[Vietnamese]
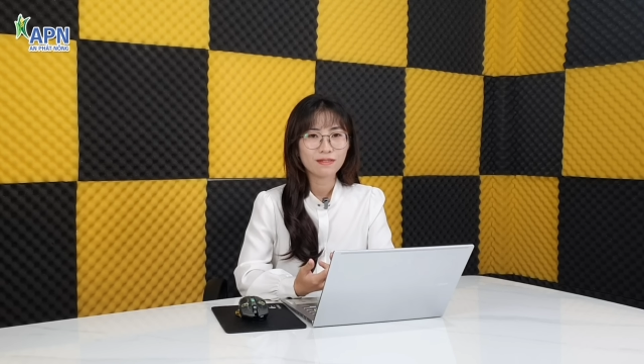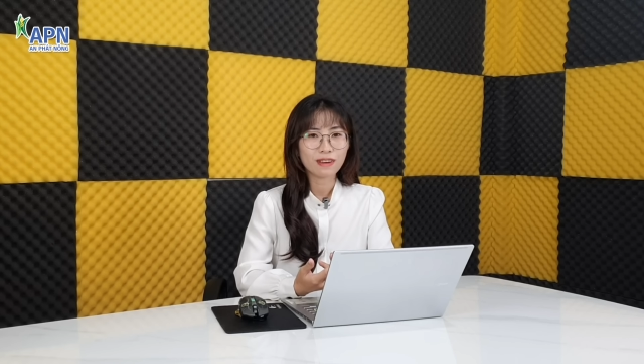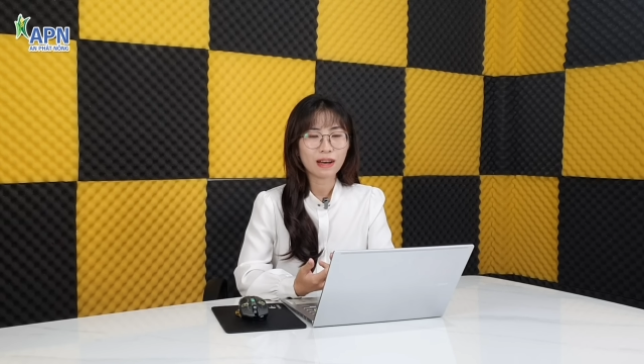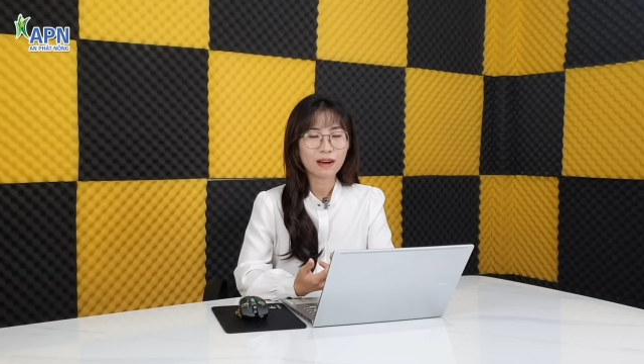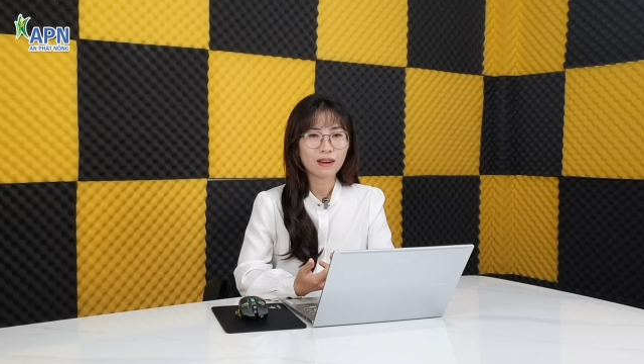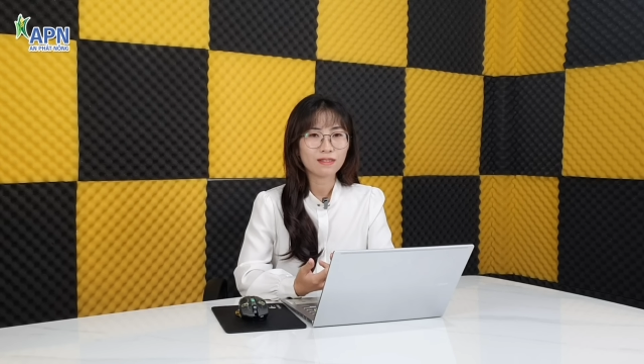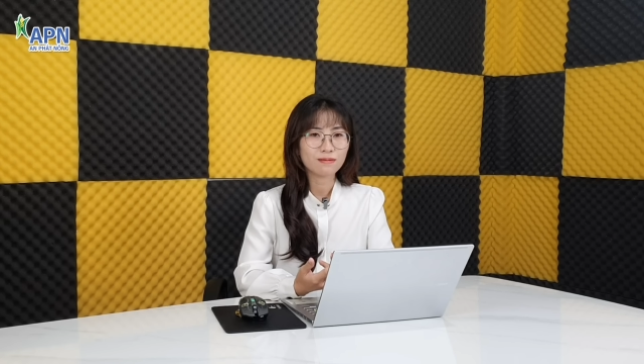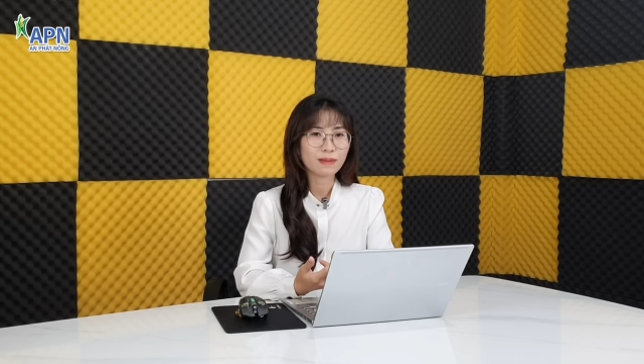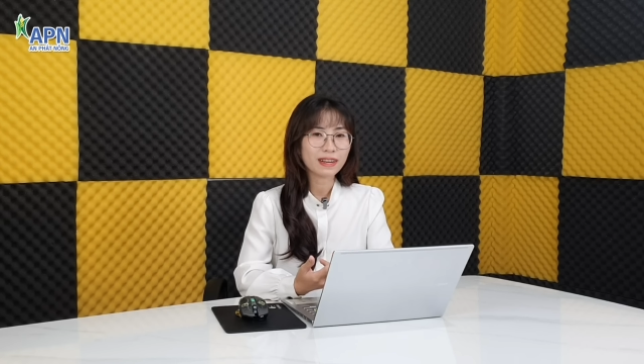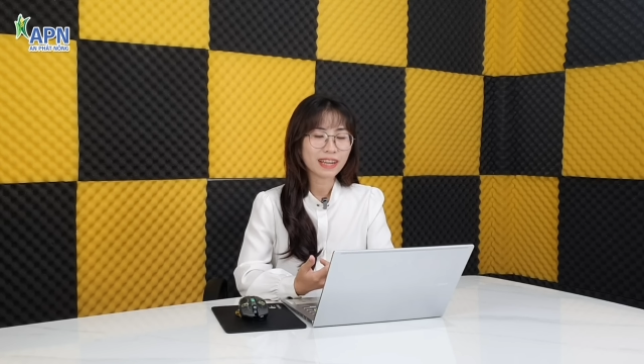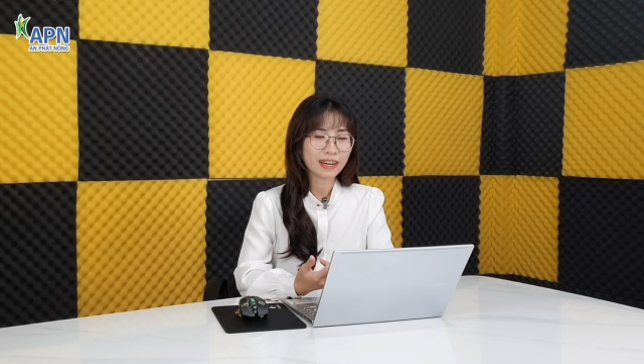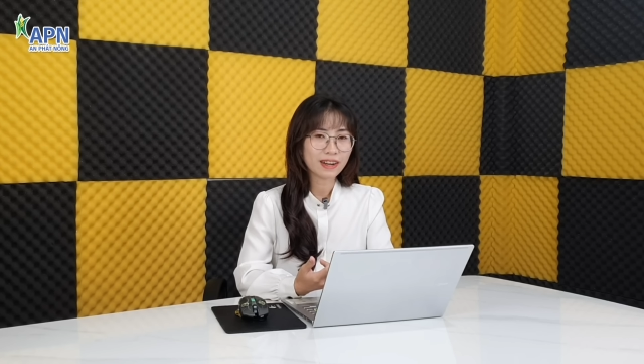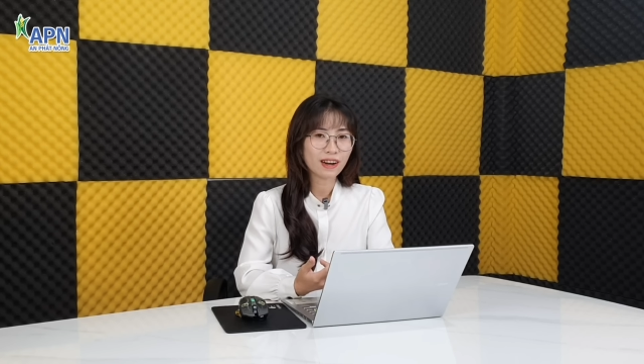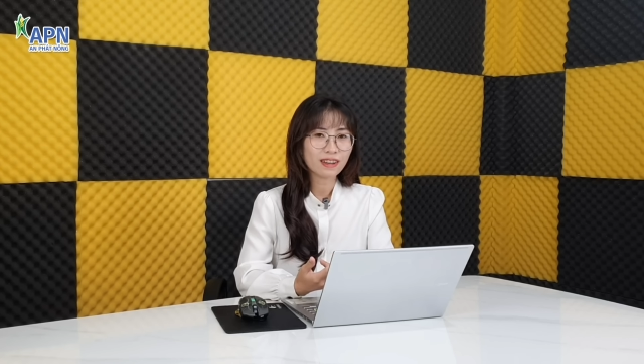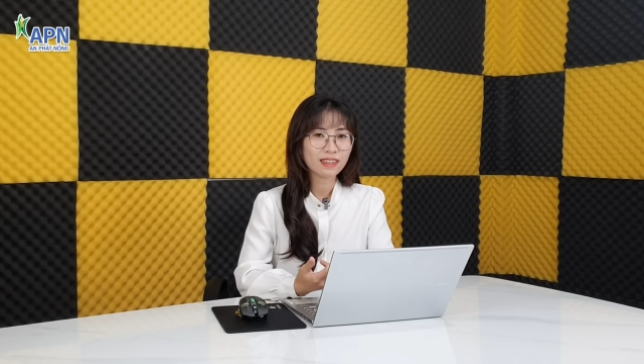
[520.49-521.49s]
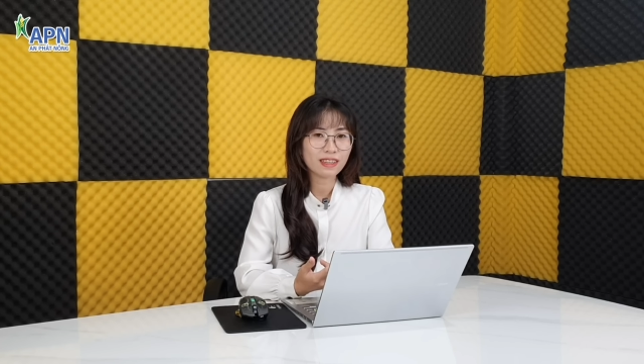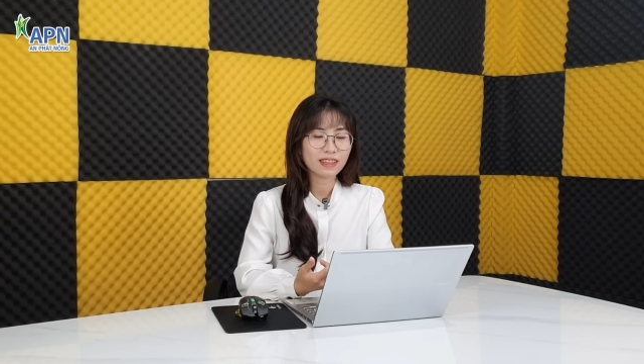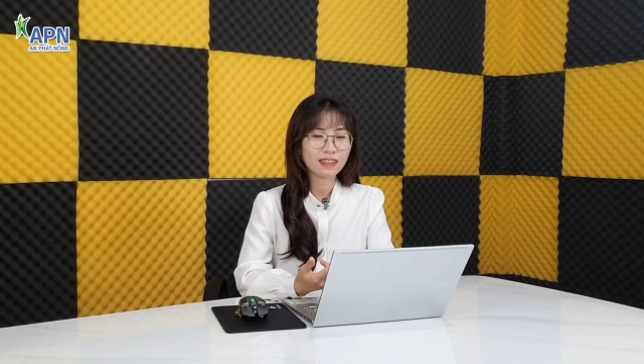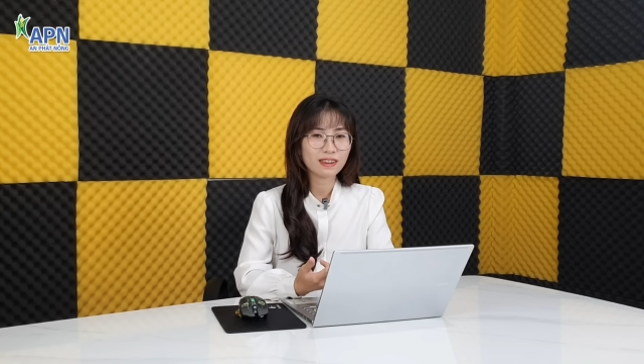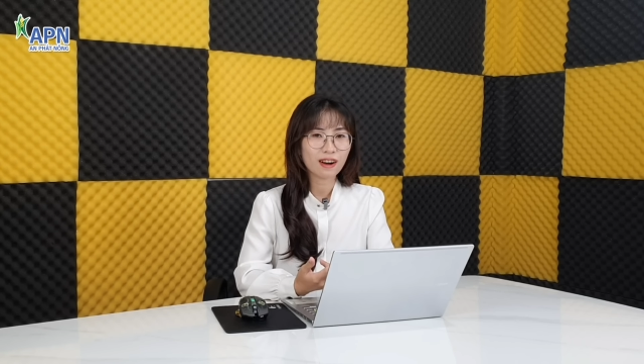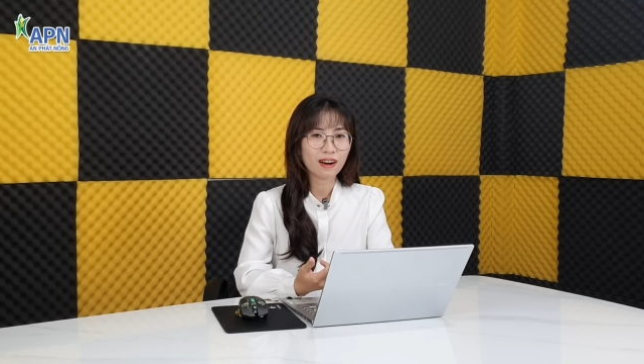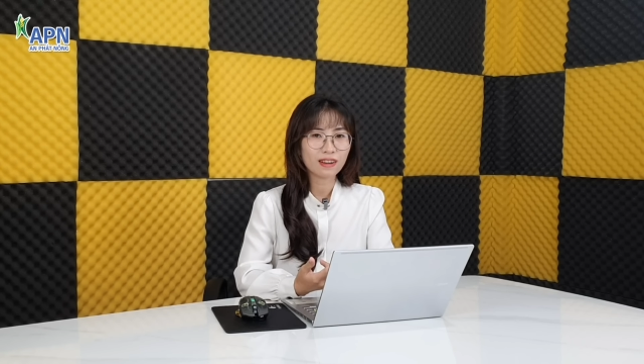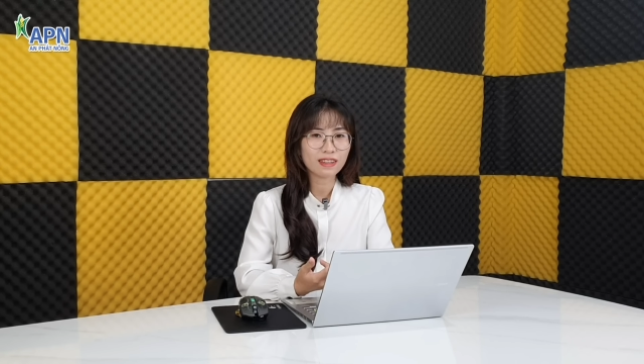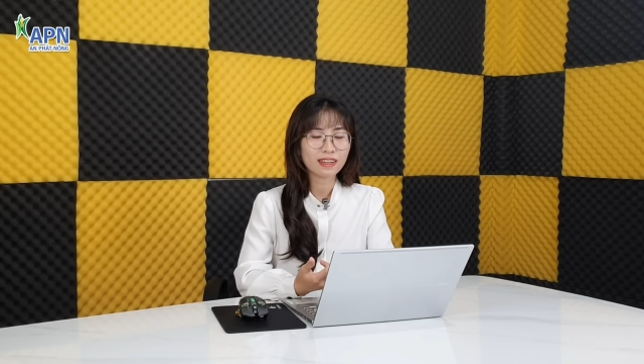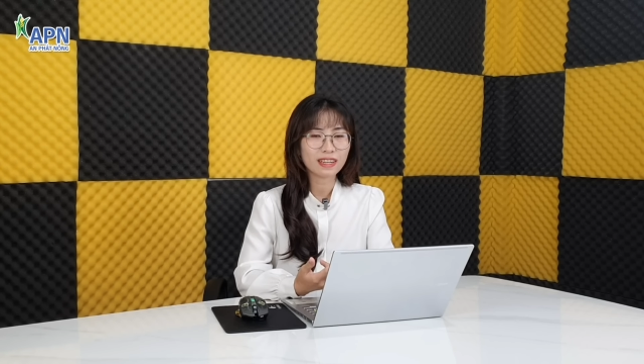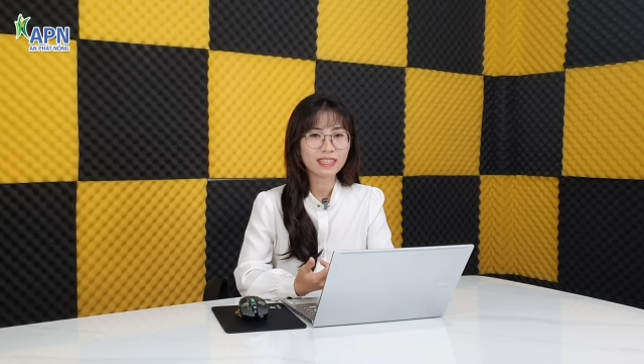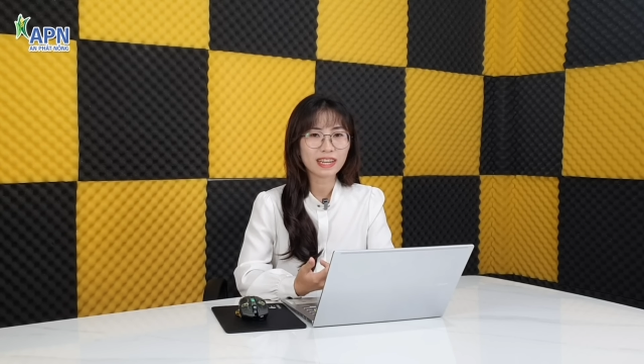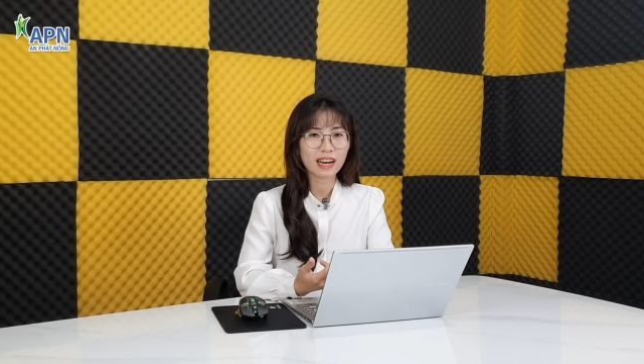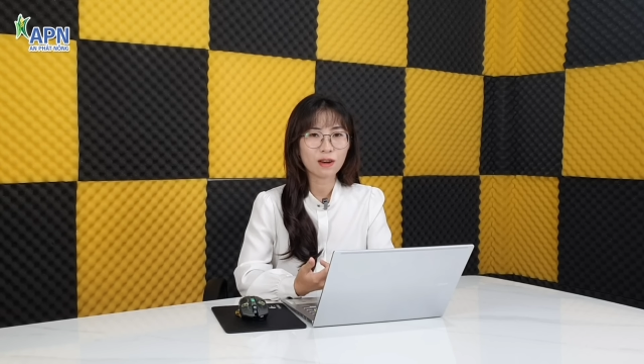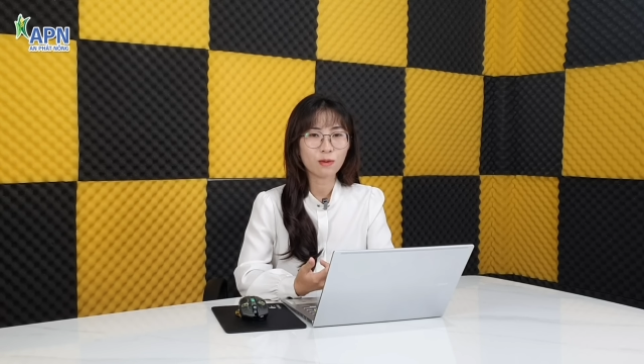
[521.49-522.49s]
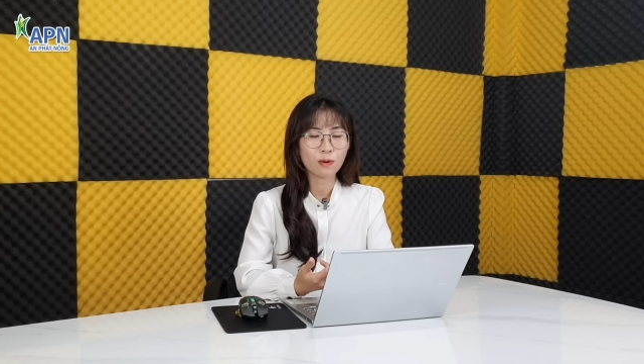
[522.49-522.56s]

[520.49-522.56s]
Và bên cạnh đó thì có những cái trà